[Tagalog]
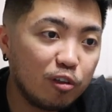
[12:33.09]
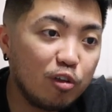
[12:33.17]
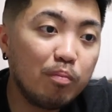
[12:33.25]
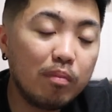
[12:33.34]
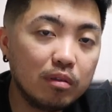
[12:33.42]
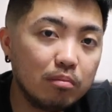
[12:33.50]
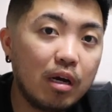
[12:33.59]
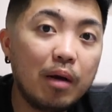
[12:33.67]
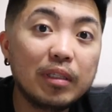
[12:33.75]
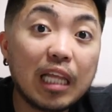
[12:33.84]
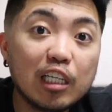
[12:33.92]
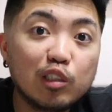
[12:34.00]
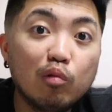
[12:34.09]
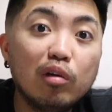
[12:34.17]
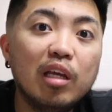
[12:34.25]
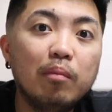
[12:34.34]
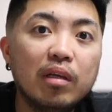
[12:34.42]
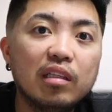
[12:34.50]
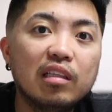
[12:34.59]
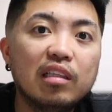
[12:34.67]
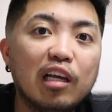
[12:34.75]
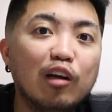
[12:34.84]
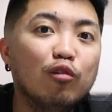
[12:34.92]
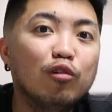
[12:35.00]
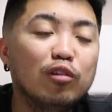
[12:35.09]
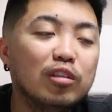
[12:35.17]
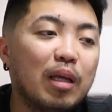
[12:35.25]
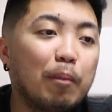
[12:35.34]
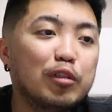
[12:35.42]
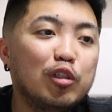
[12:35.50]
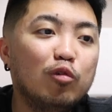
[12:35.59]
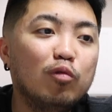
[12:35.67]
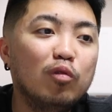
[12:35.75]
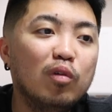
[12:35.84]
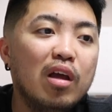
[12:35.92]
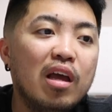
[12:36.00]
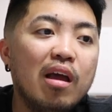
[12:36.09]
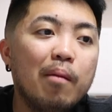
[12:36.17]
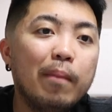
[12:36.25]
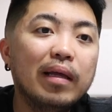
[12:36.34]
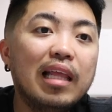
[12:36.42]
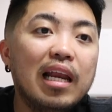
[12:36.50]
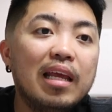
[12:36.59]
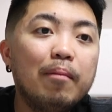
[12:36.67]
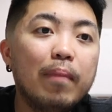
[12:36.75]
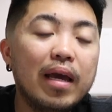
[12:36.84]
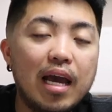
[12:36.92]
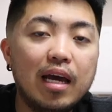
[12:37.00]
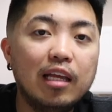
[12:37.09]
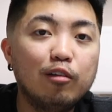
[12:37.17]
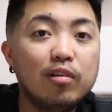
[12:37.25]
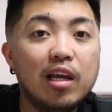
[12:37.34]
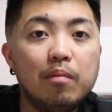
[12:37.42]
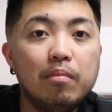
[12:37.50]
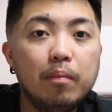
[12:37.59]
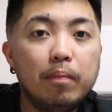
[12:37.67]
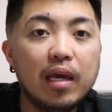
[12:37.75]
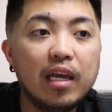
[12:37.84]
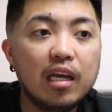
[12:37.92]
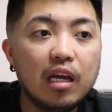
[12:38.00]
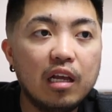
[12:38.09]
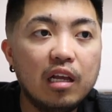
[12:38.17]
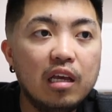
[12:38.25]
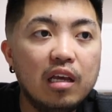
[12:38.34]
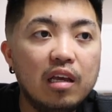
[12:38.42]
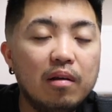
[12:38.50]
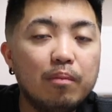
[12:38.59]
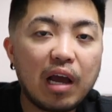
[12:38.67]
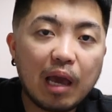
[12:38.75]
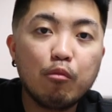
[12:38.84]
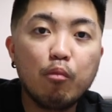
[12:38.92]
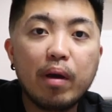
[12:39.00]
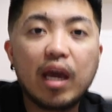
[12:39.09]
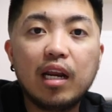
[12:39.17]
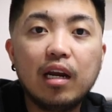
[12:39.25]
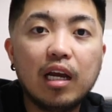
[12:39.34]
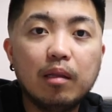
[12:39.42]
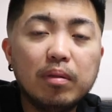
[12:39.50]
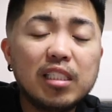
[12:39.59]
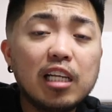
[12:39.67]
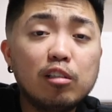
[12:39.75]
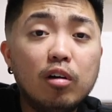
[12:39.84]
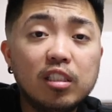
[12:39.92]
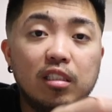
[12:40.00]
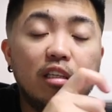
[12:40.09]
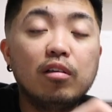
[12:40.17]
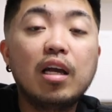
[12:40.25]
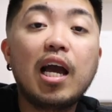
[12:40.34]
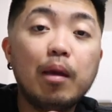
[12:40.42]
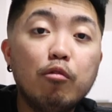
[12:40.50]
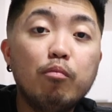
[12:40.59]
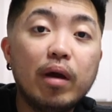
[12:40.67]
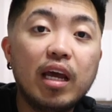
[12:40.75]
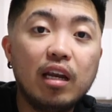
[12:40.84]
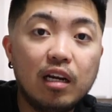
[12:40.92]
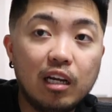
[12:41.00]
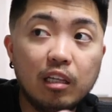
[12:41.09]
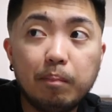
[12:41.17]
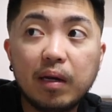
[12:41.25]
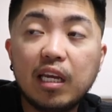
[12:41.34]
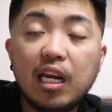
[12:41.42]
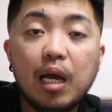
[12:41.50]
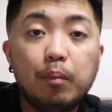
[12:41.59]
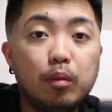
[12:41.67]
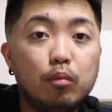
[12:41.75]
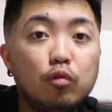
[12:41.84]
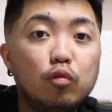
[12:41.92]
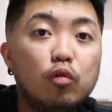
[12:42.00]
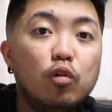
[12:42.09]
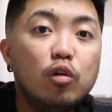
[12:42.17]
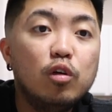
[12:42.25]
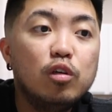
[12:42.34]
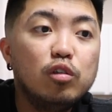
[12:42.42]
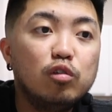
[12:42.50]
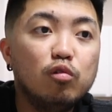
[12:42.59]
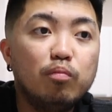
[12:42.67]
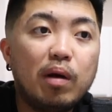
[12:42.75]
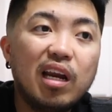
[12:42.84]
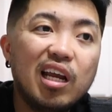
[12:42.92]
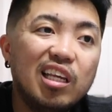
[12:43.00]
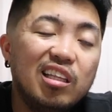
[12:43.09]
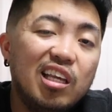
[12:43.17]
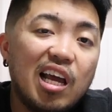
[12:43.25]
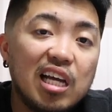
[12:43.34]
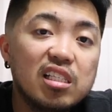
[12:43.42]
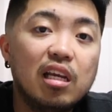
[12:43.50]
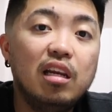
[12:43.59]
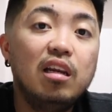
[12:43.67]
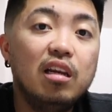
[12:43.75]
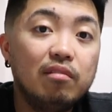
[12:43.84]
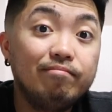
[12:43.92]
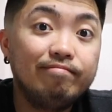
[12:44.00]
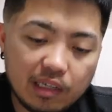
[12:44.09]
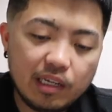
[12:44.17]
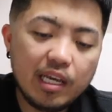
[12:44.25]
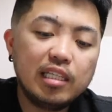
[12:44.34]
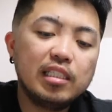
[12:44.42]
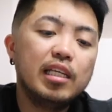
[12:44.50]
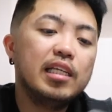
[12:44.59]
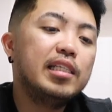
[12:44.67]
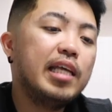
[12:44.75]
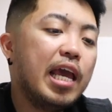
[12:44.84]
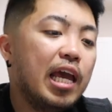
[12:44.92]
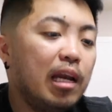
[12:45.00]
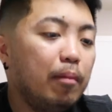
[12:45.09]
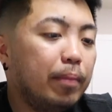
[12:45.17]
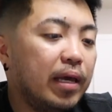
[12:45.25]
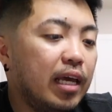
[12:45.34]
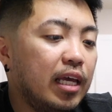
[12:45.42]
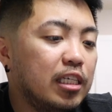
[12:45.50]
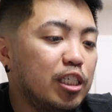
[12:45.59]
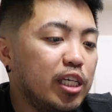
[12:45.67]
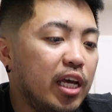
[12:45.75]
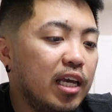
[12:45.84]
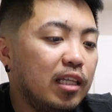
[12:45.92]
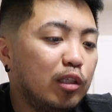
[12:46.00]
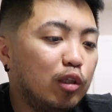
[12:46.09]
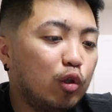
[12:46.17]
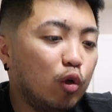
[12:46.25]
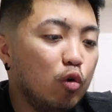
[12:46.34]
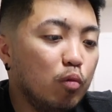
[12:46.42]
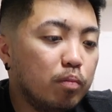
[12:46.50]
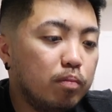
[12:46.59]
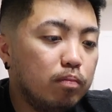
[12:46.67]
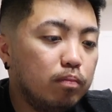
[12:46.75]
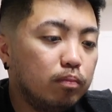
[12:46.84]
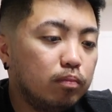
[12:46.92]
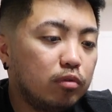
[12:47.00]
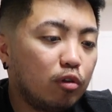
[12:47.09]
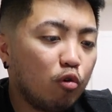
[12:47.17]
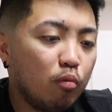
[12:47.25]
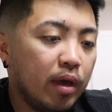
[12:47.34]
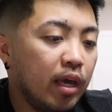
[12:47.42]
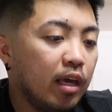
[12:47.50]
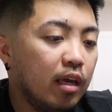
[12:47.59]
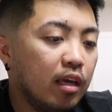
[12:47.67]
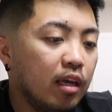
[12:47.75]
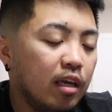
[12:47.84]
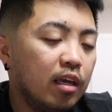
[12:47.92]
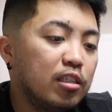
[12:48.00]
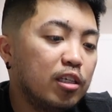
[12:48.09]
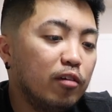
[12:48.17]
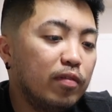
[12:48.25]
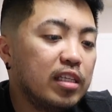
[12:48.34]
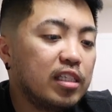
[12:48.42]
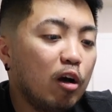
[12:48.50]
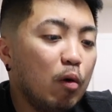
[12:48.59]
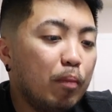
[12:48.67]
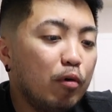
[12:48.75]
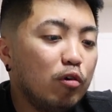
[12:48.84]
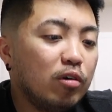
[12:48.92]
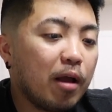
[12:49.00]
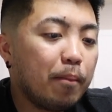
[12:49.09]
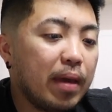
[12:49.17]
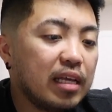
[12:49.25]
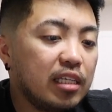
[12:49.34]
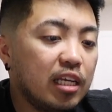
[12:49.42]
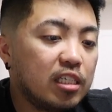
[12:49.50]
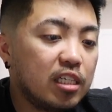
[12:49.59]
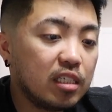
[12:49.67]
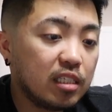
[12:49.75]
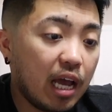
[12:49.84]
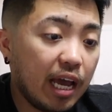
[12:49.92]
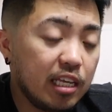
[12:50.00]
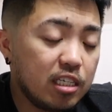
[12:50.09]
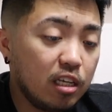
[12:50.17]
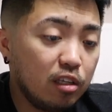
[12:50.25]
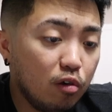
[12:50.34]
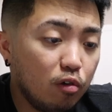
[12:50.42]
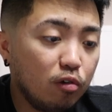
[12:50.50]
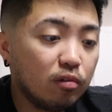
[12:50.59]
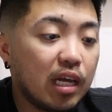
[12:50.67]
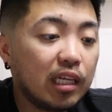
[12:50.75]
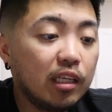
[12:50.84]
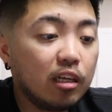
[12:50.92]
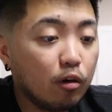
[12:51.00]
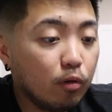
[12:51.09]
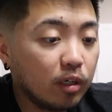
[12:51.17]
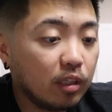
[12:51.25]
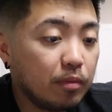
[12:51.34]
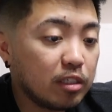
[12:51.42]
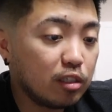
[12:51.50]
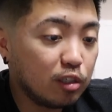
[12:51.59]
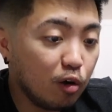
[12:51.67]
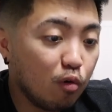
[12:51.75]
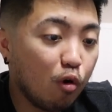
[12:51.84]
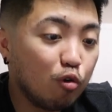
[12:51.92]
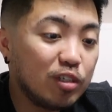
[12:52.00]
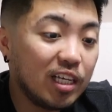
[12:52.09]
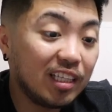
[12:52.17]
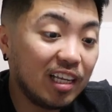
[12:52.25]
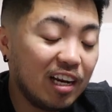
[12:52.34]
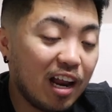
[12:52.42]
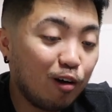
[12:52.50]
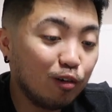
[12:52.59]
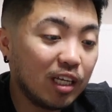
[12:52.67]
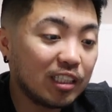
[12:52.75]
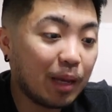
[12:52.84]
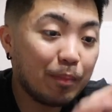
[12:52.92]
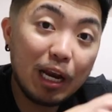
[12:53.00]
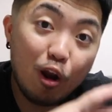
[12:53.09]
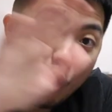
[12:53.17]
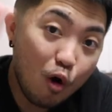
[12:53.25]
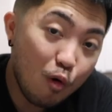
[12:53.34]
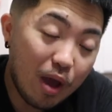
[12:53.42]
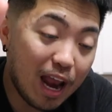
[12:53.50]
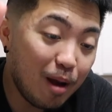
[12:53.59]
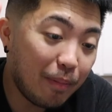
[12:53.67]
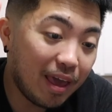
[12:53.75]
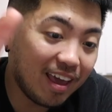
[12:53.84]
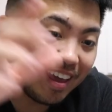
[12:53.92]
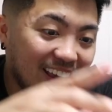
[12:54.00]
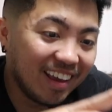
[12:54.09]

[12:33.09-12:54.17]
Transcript: Yung ma- mga mataas yung limit. Ganun. Tapos yung madaling bayaran, kunyari BPI nga, kaya mong bayaran agad. Basta as long as, yun nga, kaya mong bayaran agad pag ginamit mo. So, para hindi hassle. Next is Elpe J. Trub. Trube? Sir Vince, ako po yung nag-message sa IG nyo, yung dating kawork ni Miss Joe. OJT nila ako that time. Hello, Elpe!